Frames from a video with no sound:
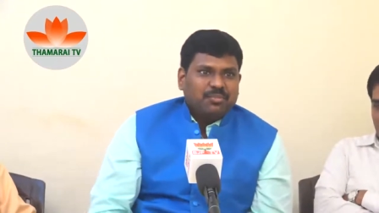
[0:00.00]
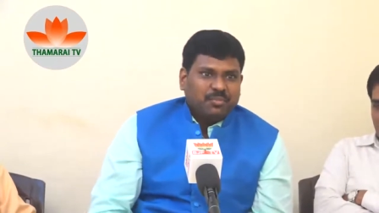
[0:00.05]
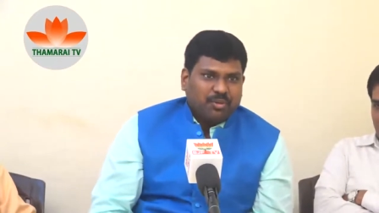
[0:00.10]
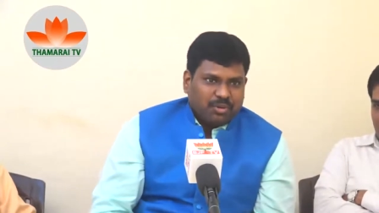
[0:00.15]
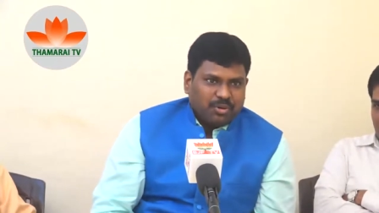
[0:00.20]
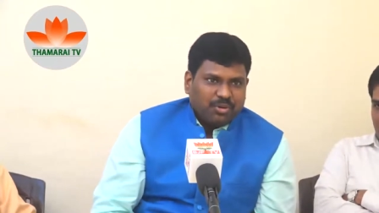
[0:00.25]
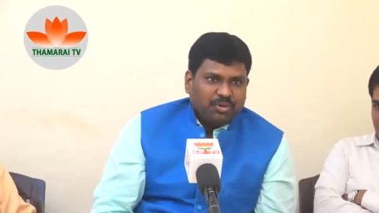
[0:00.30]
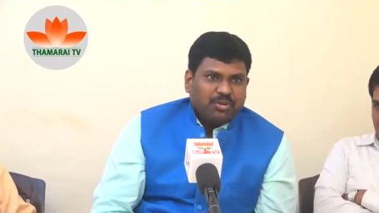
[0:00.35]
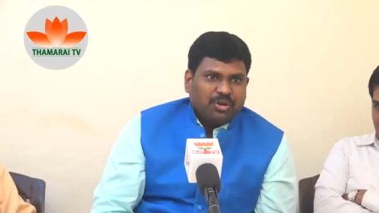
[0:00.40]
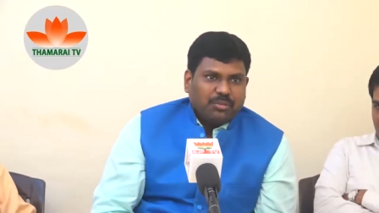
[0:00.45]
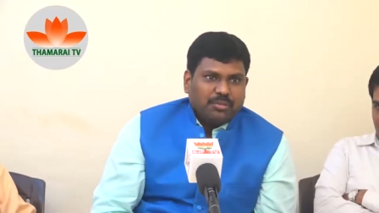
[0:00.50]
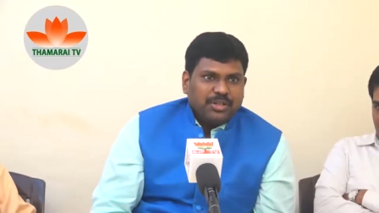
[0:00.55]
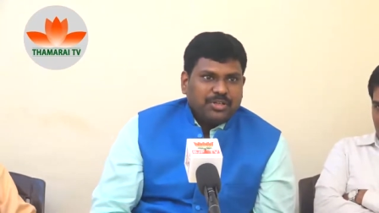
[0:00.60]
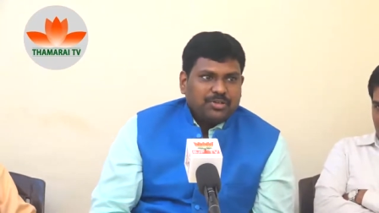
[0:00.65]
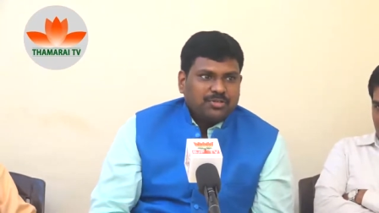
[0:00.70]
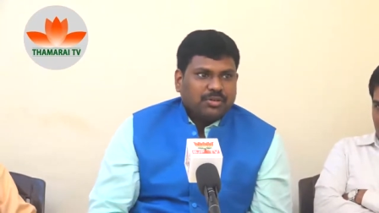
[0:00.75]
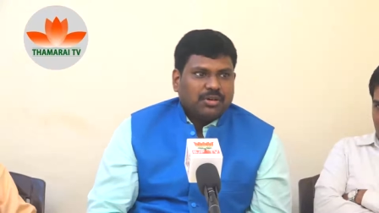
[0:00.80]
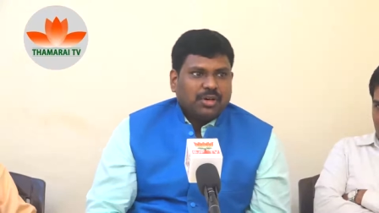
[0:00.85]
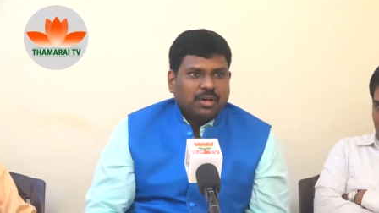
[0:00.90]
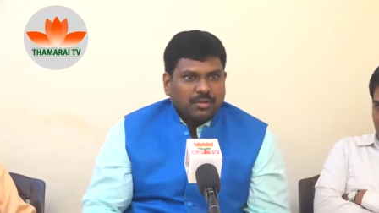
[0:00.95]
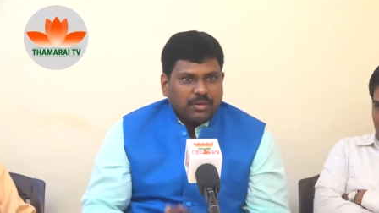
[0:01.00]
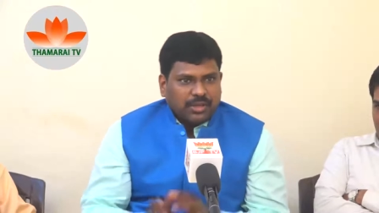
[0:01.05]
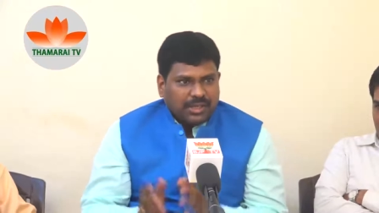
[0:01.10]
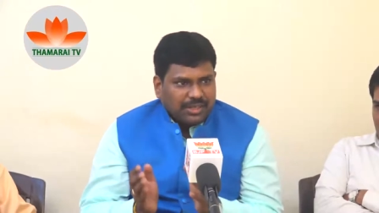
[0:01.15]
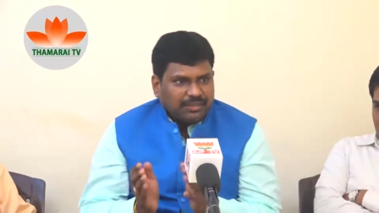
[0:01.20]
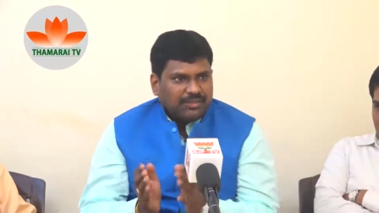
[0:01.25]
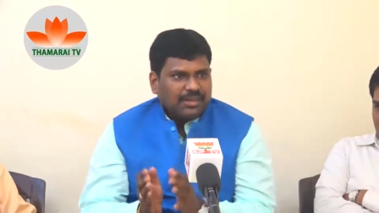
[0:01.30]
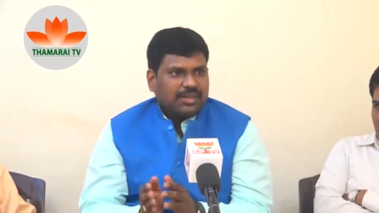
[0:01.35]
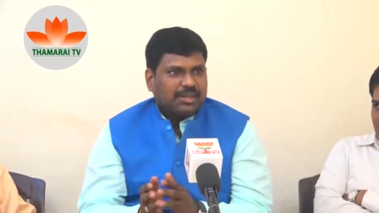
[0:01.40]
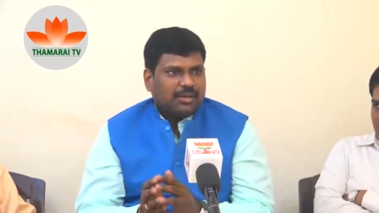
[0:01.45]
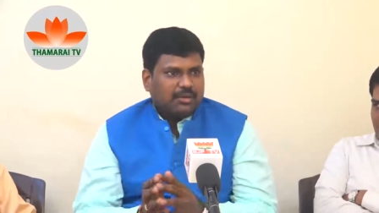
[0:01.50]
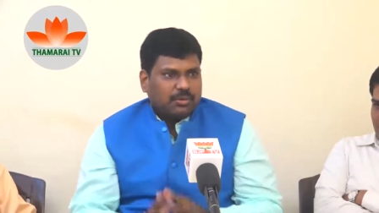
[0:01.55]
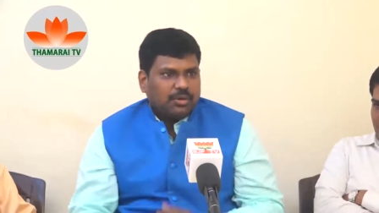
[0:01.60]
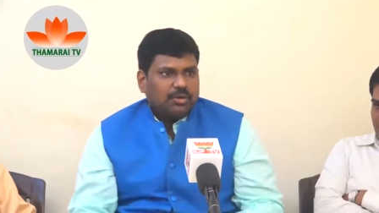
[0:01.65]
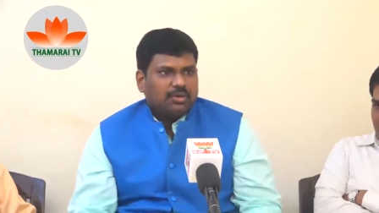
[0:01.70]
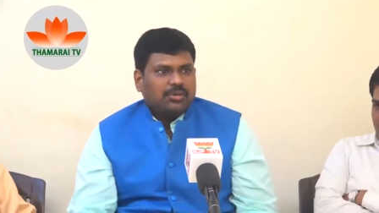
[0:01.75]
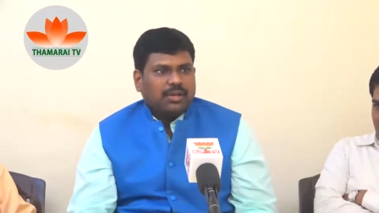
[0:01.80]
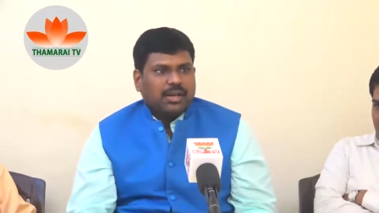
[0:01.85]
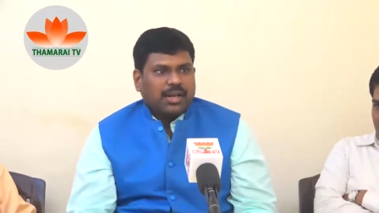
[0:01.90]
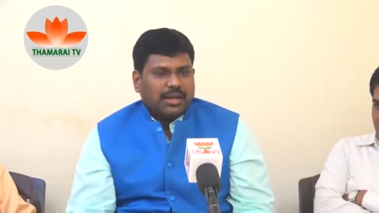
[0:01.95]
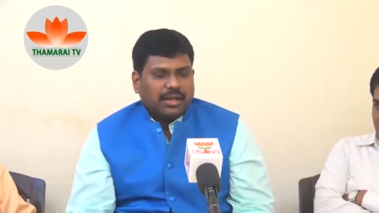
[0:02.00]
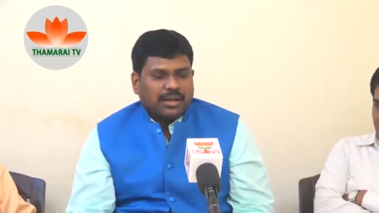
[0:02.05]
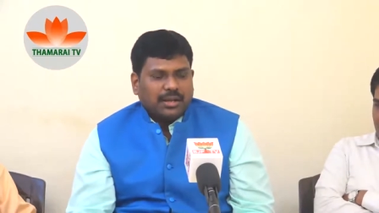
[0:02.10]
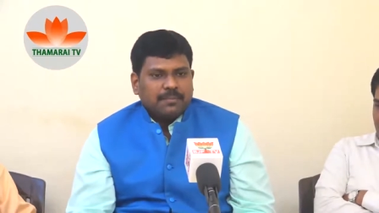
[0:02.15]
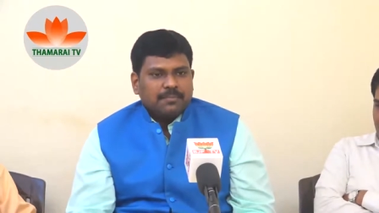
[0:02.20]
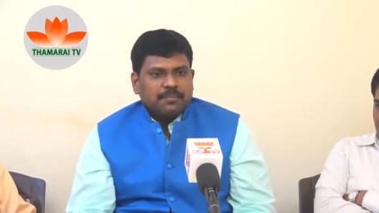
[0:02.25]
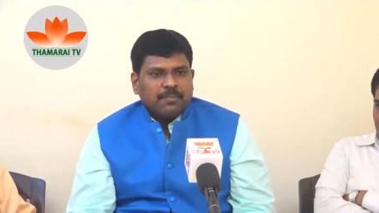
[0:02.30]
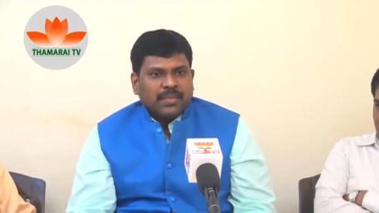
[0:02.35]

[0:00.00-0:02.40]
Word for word: போடணும் அப்படின்னு சொல்கிற ஒரு ஈவெண்ட்டை கொண்டு வந்துடுறாங்க